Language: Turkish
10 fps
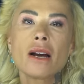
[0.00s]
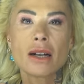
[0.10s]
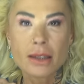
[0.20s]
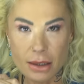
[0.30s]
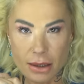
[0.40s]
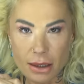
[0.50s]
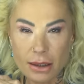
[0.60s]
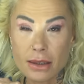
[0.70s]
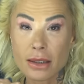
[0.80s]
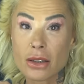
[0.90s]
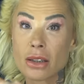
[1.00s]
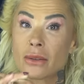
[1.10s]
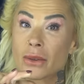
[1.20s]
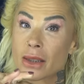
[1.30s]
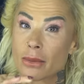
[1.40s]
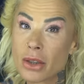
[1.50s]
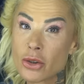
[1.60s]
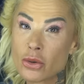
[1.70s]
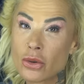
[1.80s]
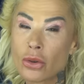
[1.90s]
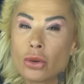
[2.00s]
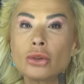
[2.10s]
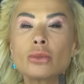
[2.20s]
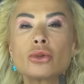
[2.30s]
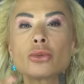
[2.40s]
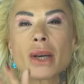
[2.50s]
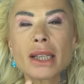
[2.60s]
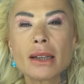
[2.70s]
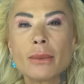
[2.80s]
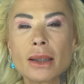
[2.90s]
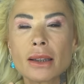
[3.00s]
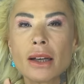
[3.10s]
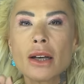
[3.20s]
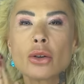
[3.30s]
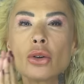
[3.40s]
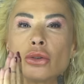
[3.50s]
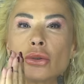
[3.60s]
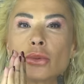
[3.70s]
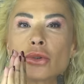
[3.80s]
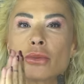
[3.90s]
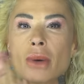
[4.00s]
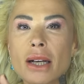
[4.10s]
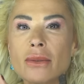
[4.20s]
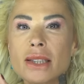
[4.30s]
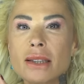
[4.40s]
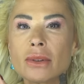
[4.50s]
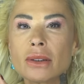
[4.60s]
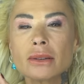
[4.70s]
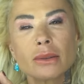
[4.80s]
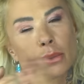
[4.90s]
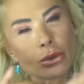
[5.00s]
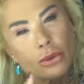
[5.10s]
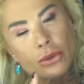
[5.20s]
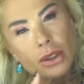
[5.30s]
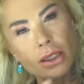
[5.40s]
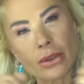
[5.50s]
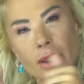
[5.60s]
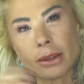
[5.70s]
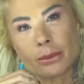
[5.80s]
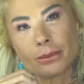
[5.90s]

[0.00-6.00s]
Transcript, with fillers: Hazırsanız Saşa Kafası başlıyor. Konumuz beklemek, konuğumuz Merve Sibi. Buyursunlar efendim.